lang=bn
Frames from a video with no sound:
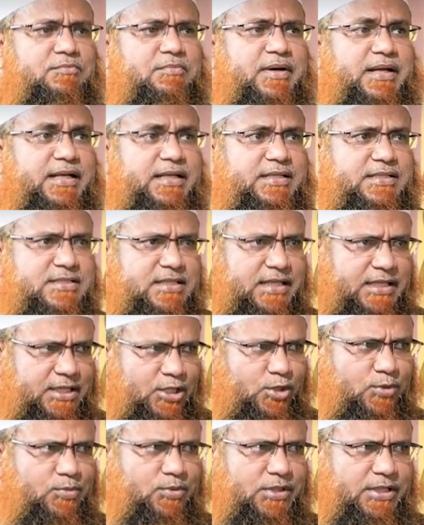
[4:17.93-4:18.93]
বানি
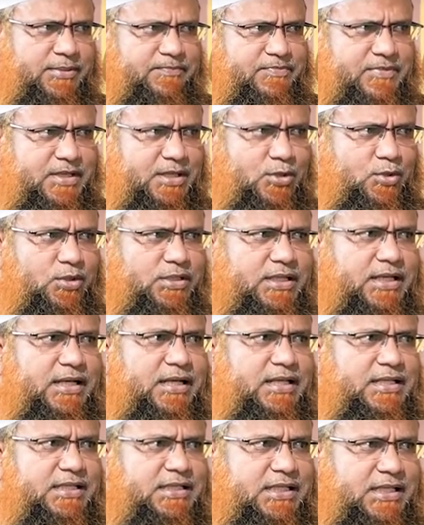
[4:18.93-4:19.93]
ইসরায়েলের উপরে লোয়েন
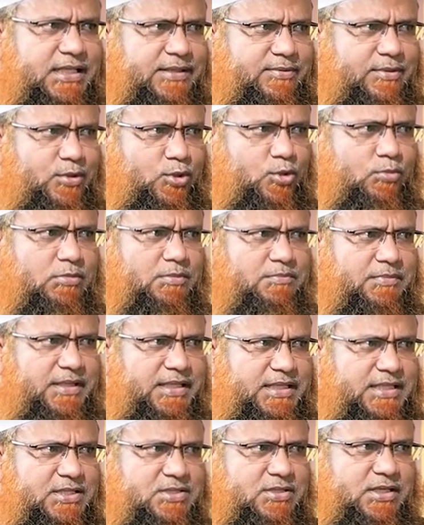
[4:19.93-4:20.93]
আল্লাদিন কাফরমিম
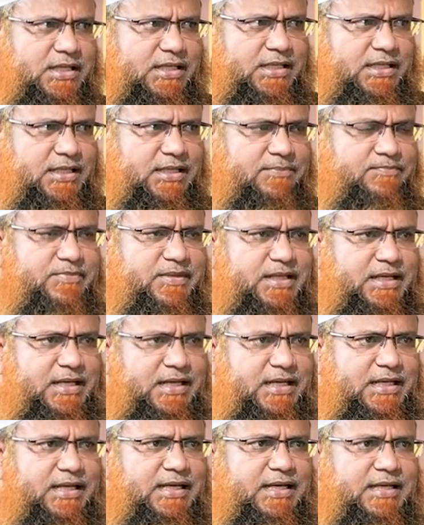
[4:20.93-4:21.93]
বানী ইসরায়েল
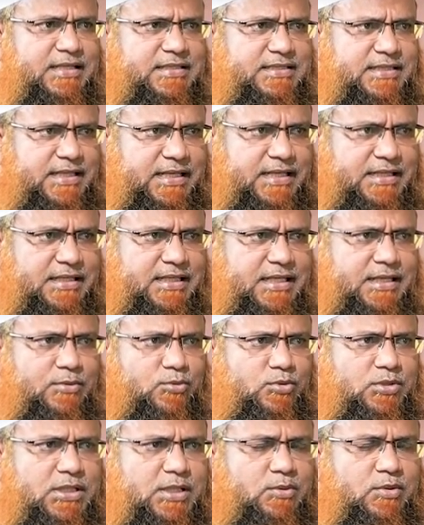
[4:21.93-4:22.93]
আলা আলিসানি
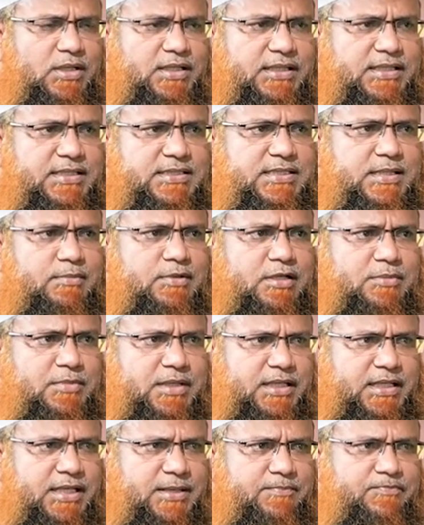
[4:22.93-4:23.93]
দাউদ আই ইসাবনি
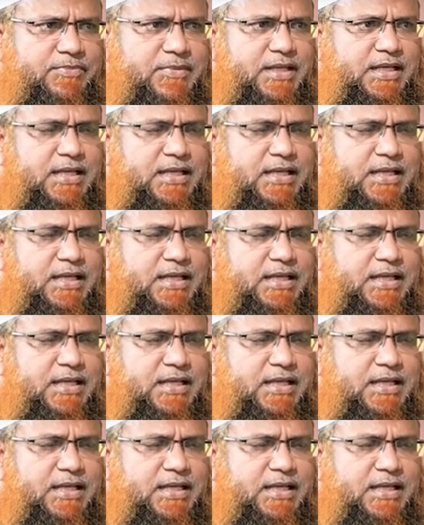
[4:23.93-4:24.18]
মারিয়াম